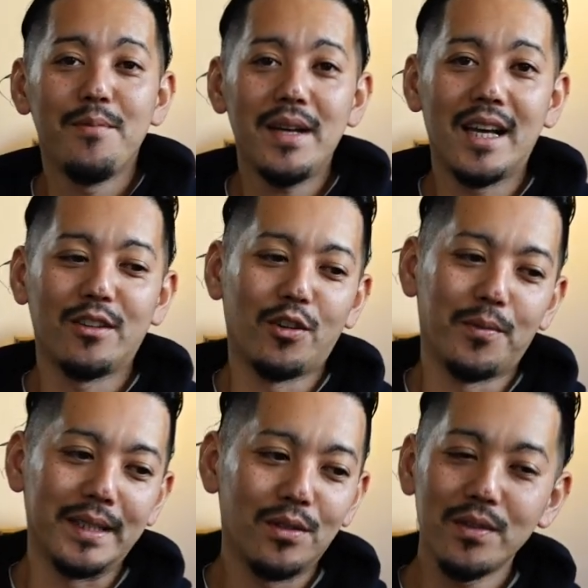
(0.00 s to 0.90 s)
まあ、あ
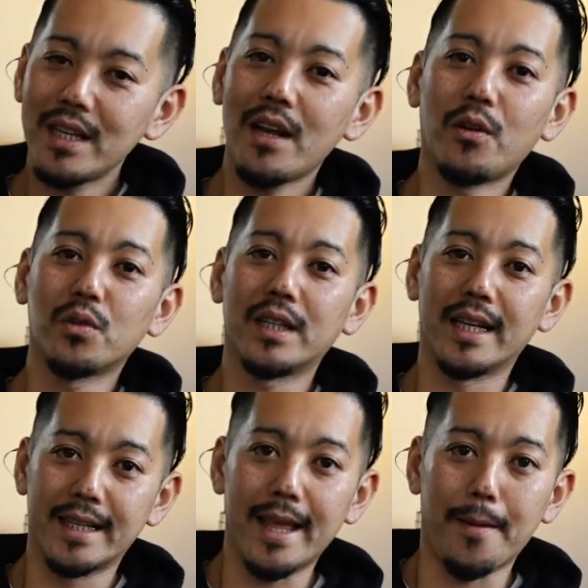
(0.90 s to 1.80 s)
の、まあ、そんなには多くな
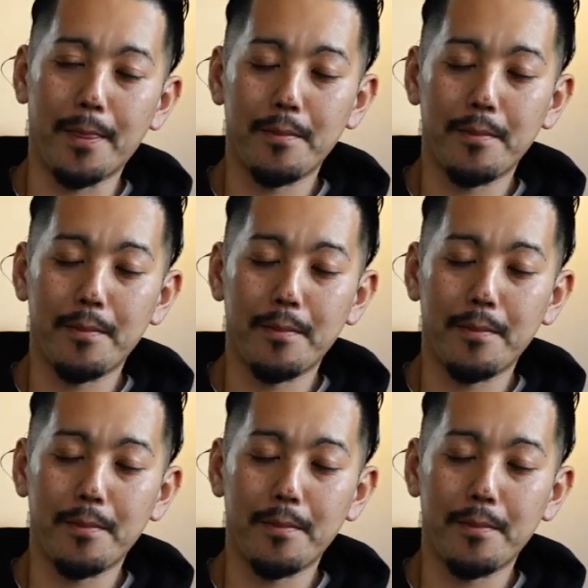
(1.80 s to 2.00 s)
いんで、